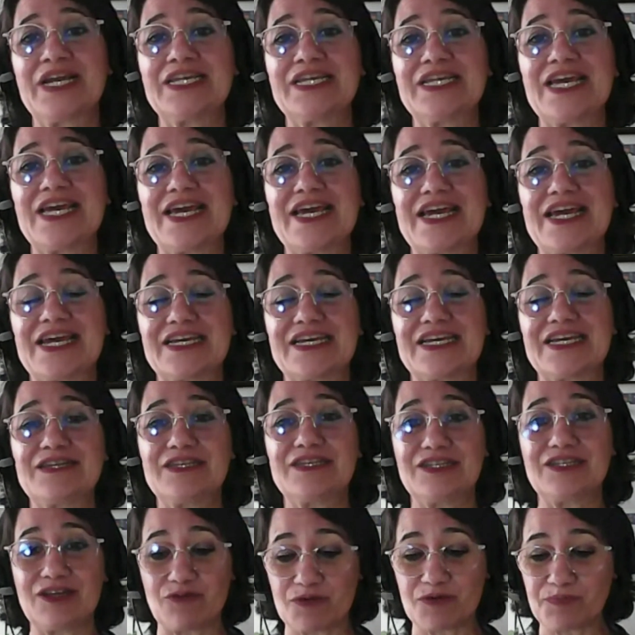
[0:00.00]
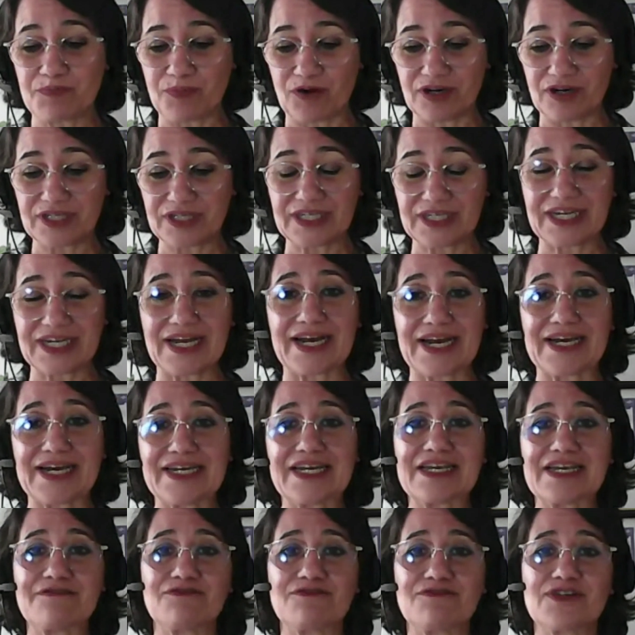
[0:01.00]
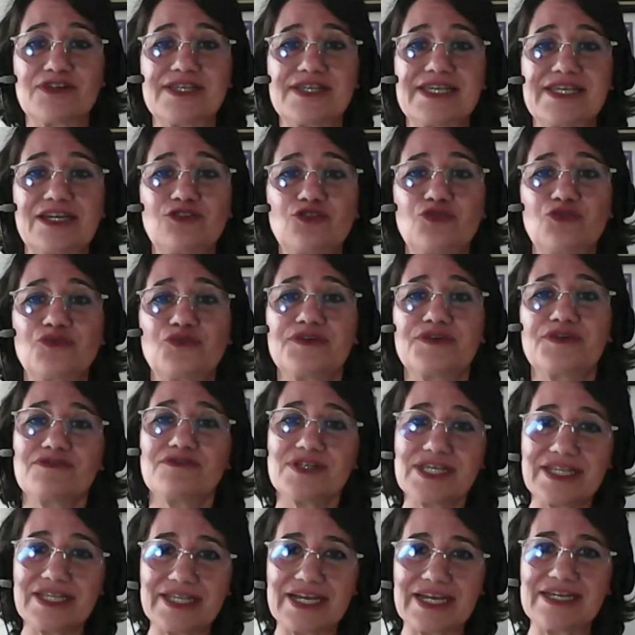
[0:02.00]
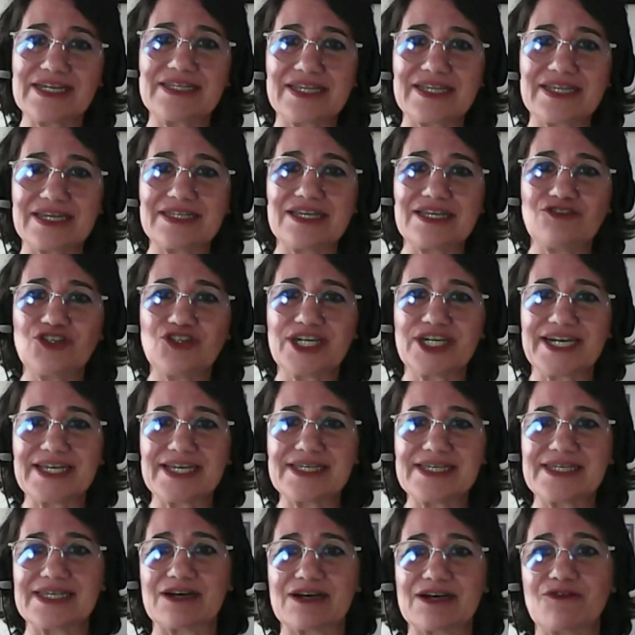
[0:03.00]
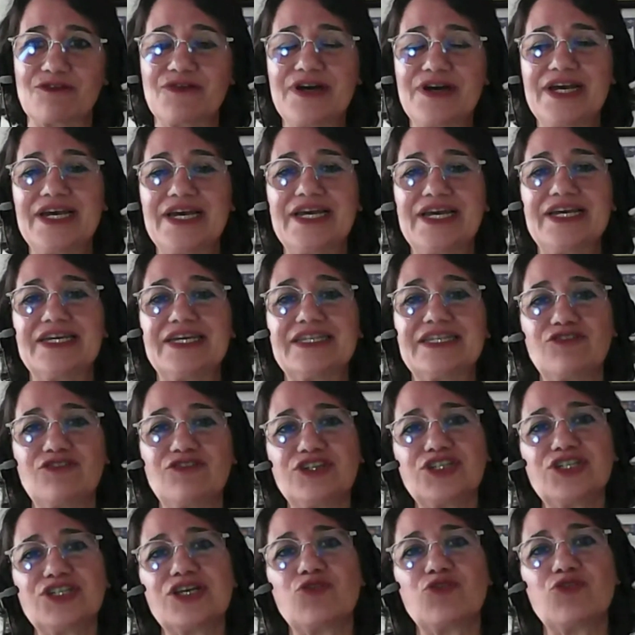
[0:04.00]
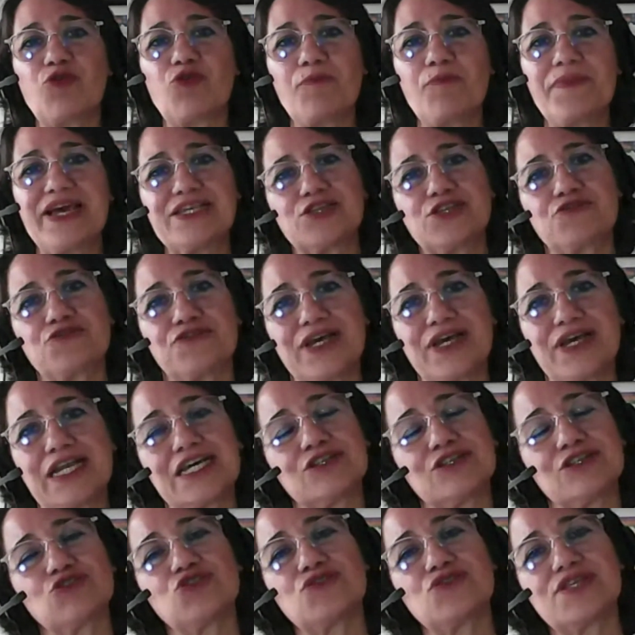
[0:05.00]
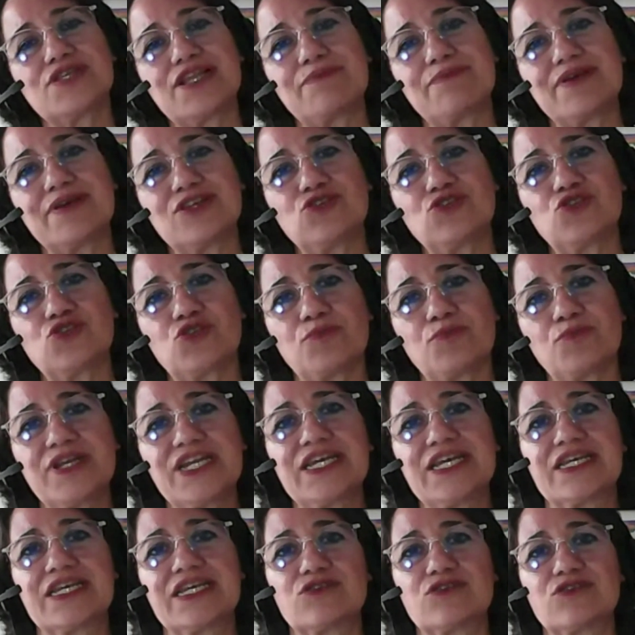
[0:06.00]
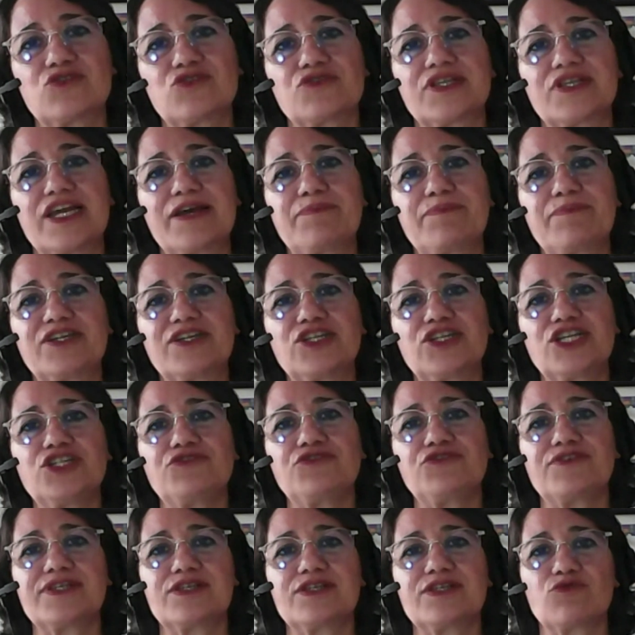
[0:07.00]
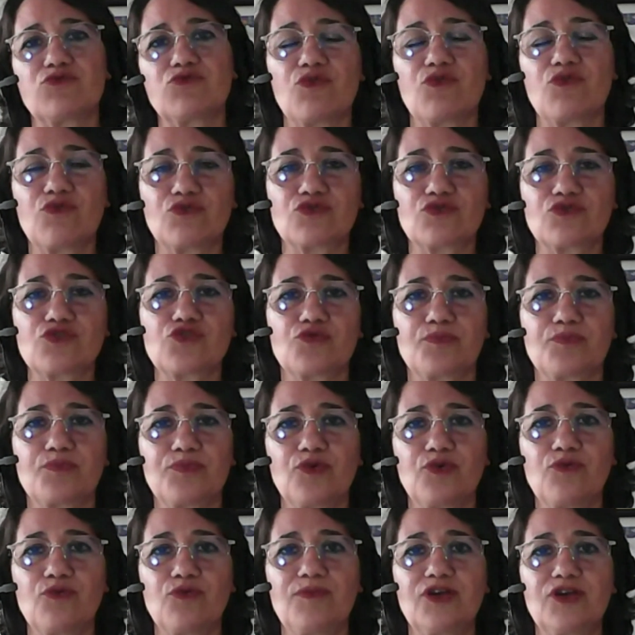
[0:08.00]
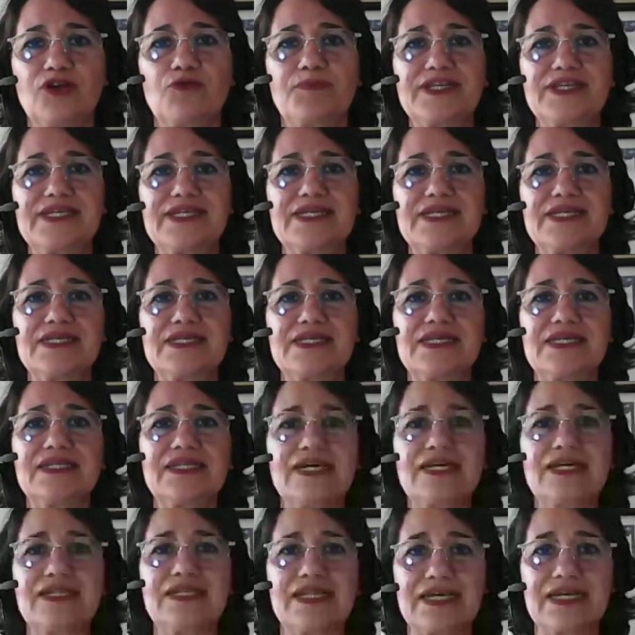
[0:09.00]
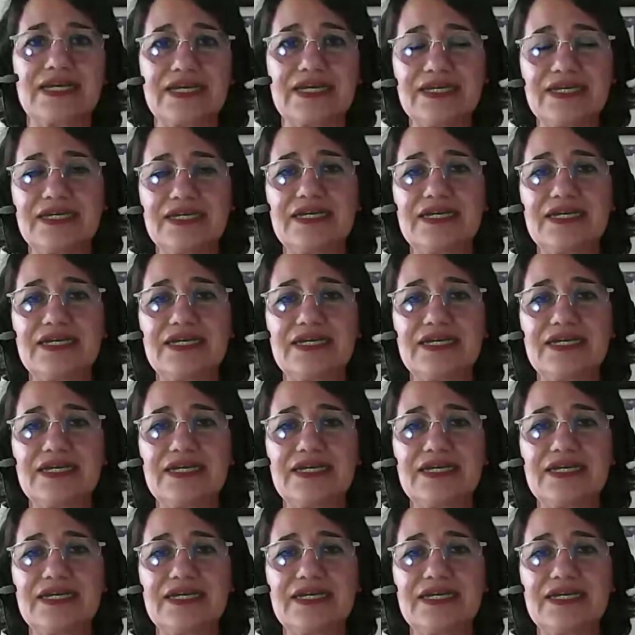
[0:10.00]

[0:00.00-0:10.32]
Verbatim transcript: É, não importa a área que você atue, você tem que ter dedicação. Então, eu começo falando justamente sobre isso, né? Para a gente fazer um concurso público, precisa entender